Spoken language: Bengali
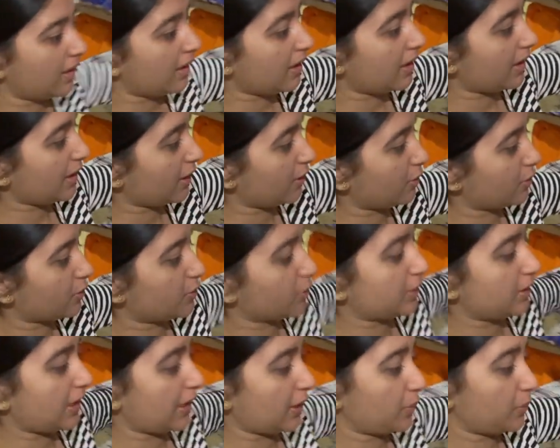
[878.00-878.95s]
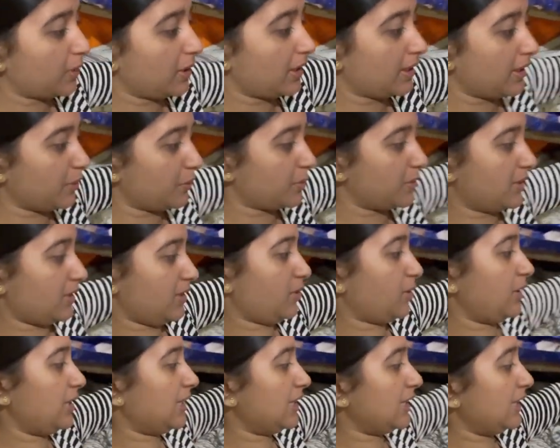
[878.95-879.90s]
আর এগুলো তো রেগুলার ইউজের
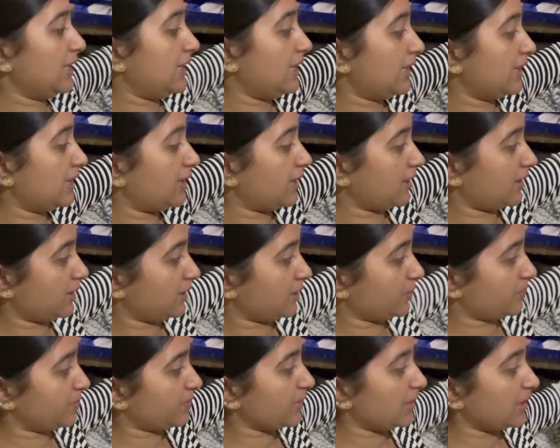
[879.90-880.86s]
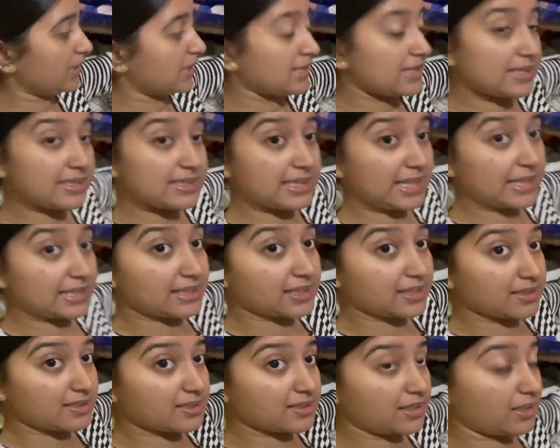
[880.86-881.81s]
অনেকে নিয়ে থাকে চেক
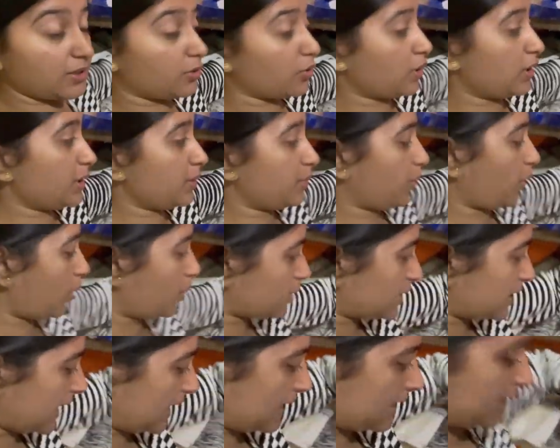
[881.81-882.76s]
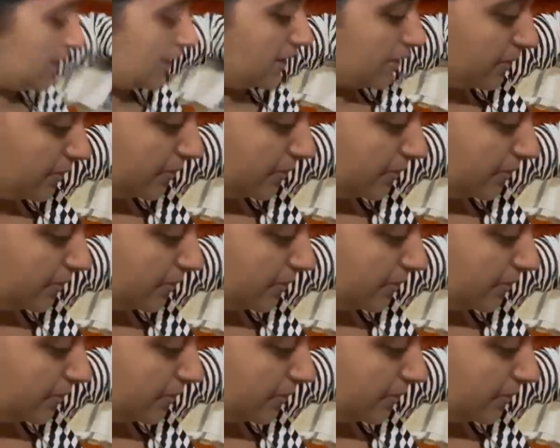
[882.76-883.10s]
ডাস্টার এগুলো অনেক বড় সাইজের